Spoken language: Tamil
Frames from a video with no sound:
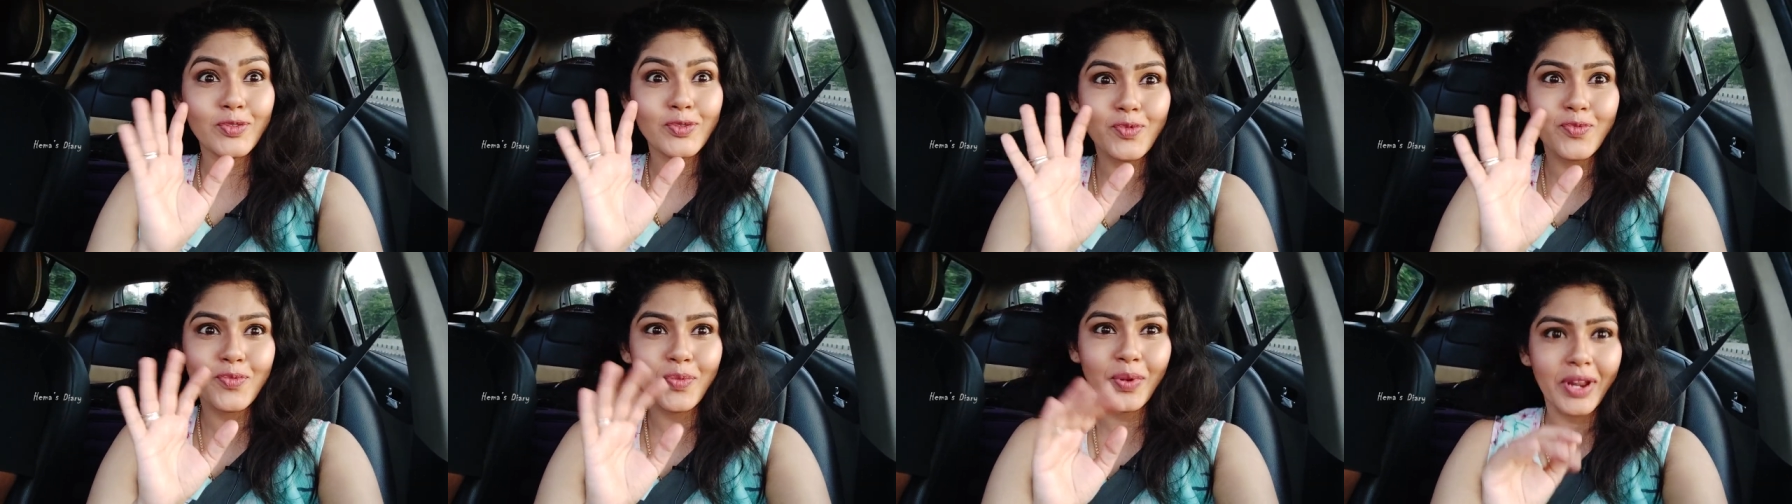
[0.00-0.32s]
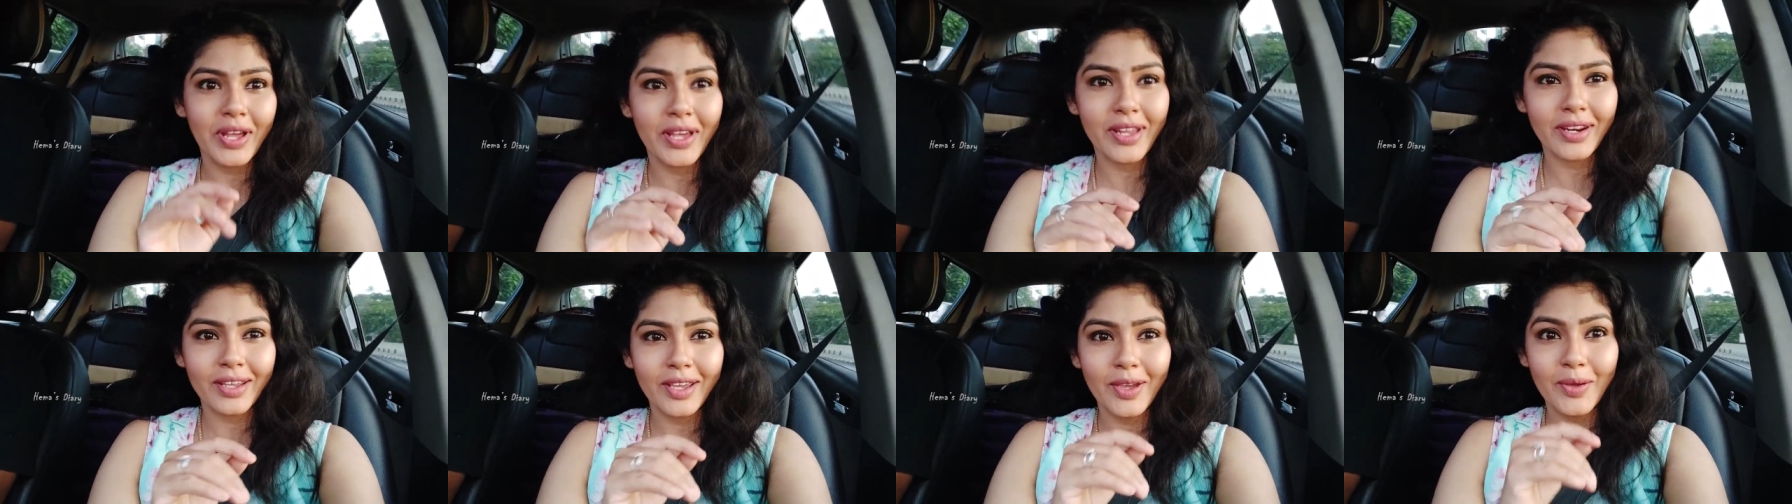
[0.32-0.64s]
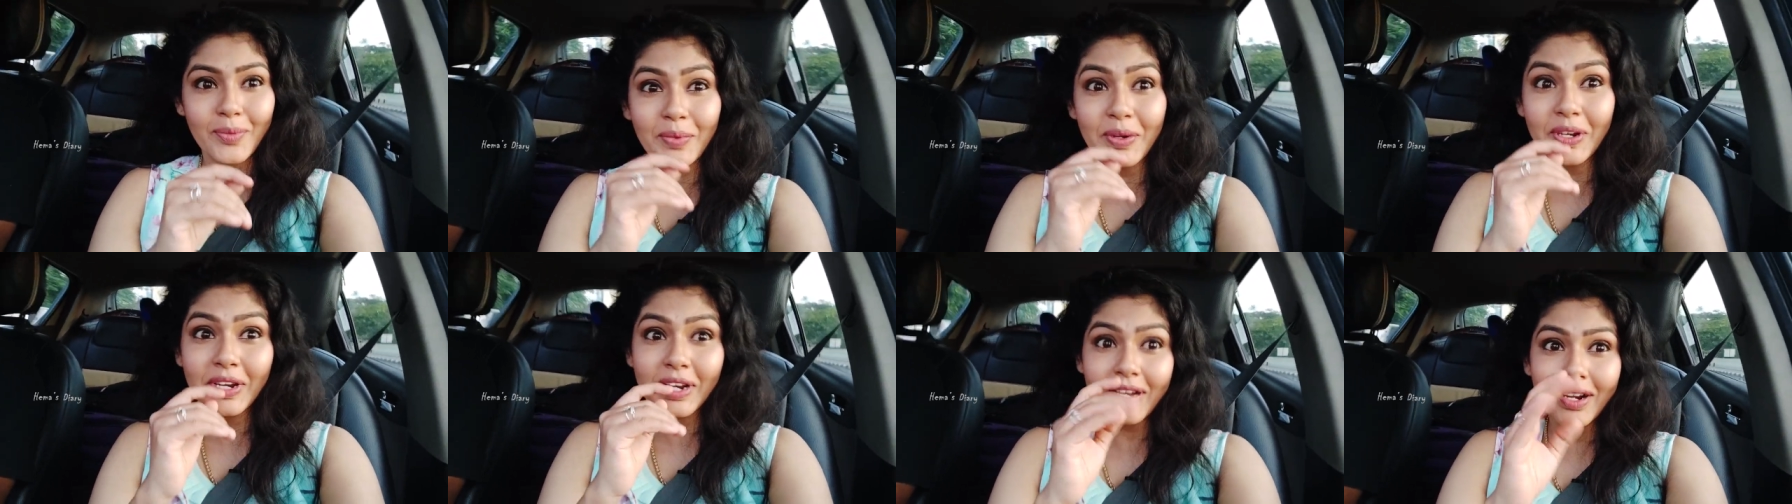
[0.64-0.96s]
சூப்பராக இருக்குது
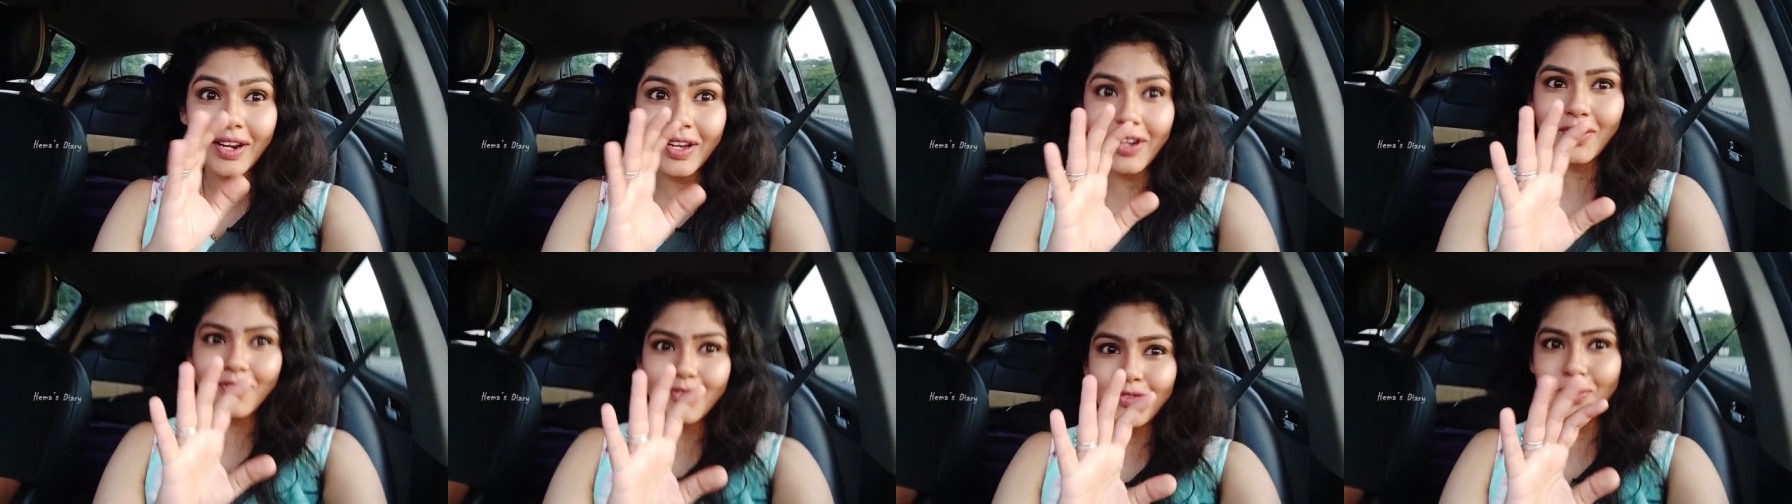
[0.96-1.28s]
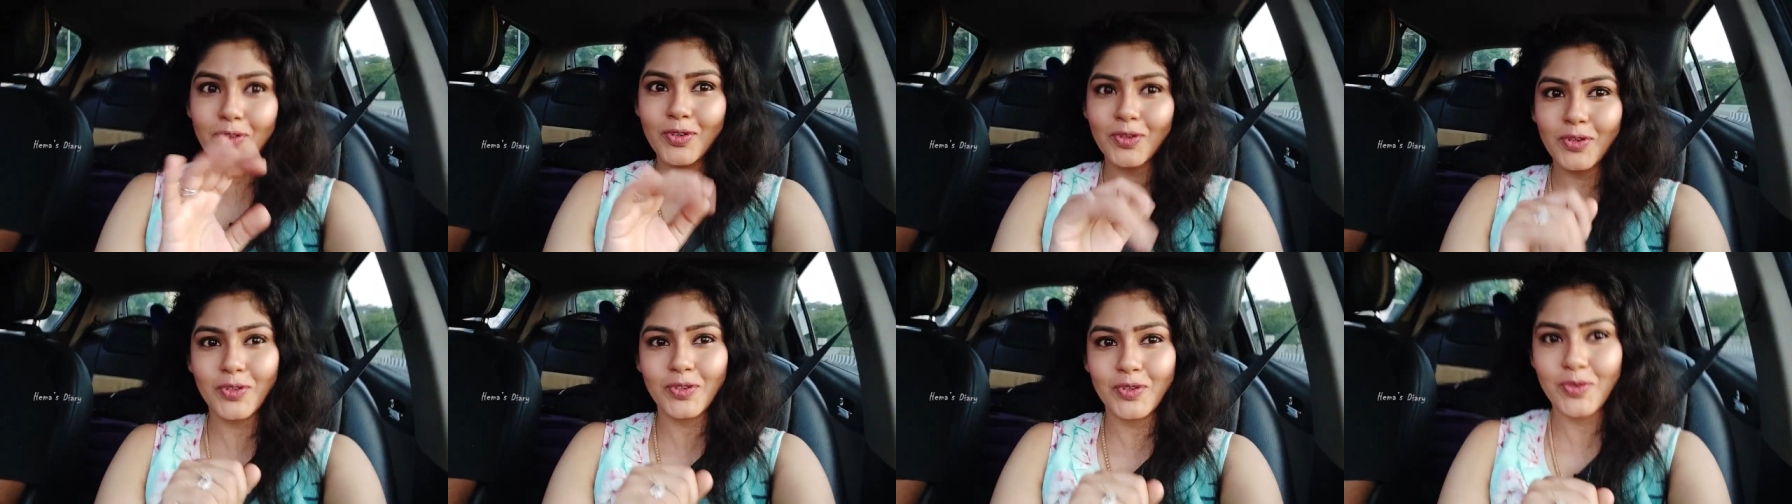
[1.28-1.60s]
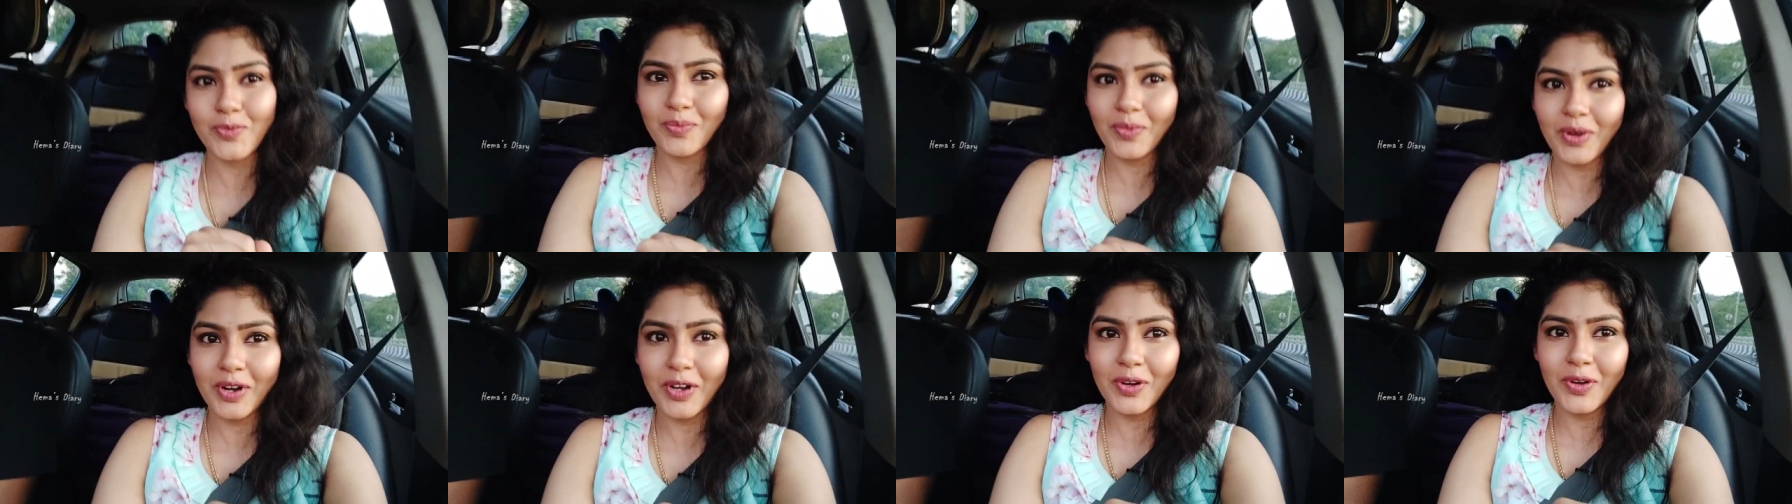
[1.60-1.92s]
எப்படிலாம் நாங்கள் ஃபோட்டோ
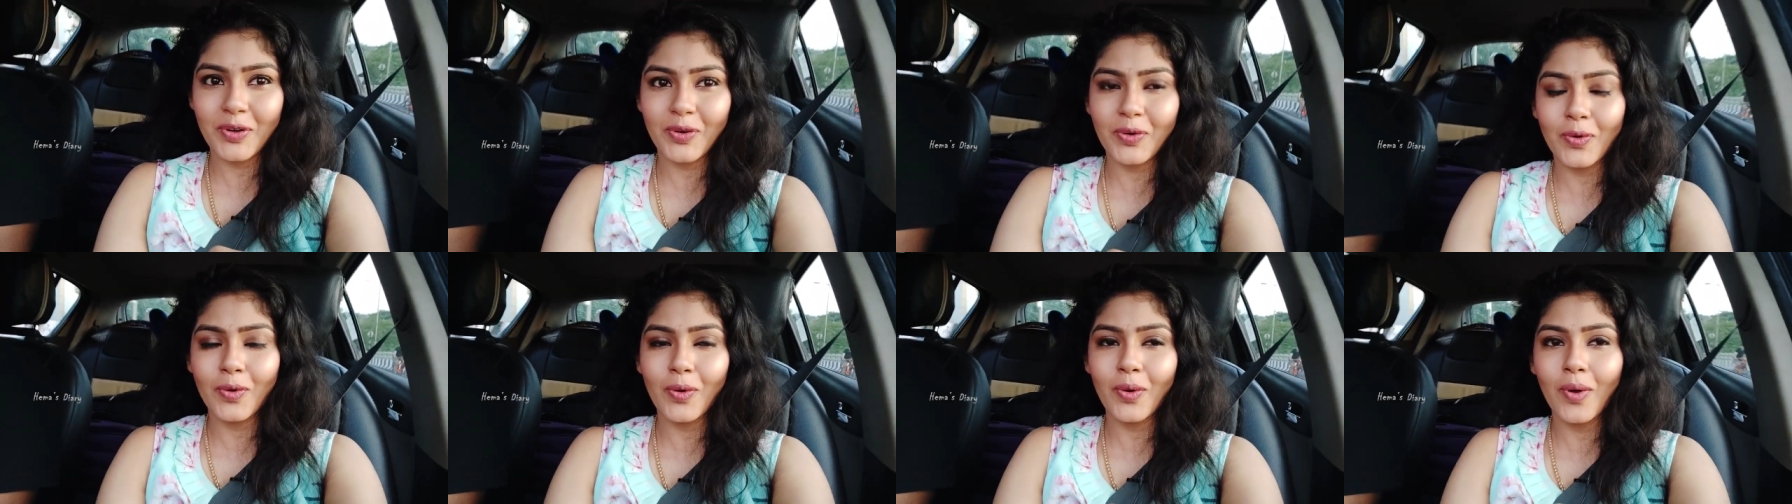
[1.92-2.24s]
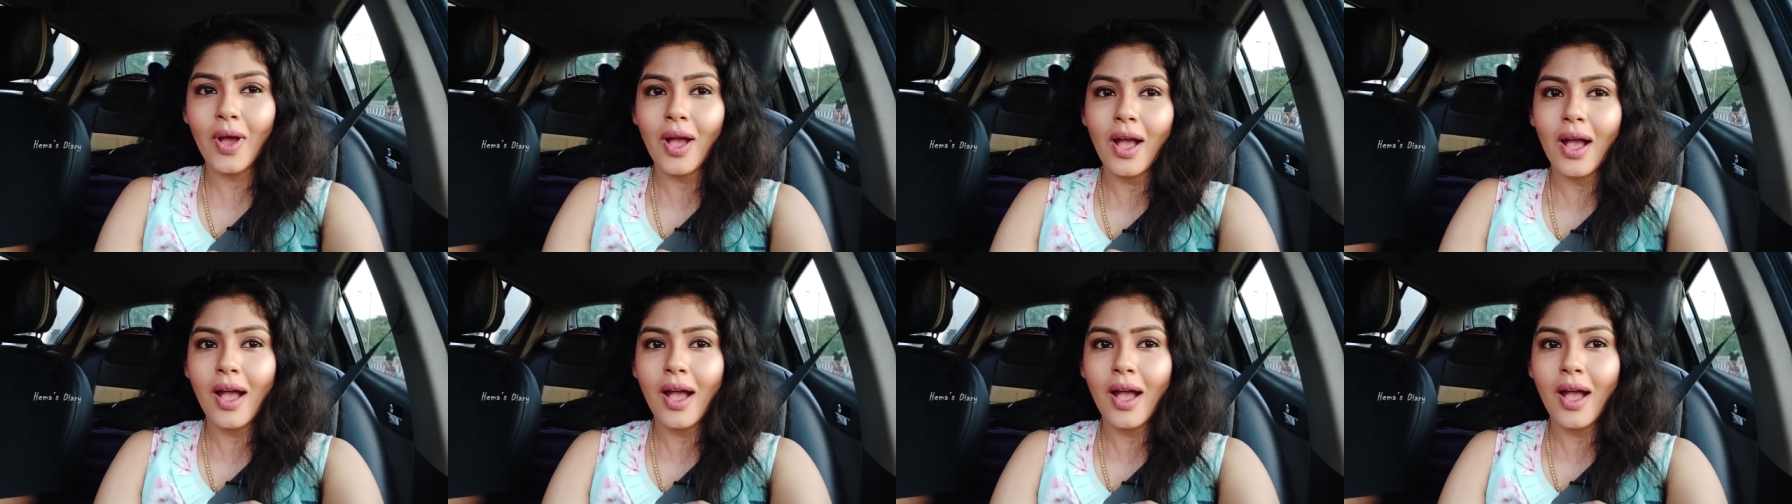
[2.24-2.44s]
ஷூட் பண்ணுறோம்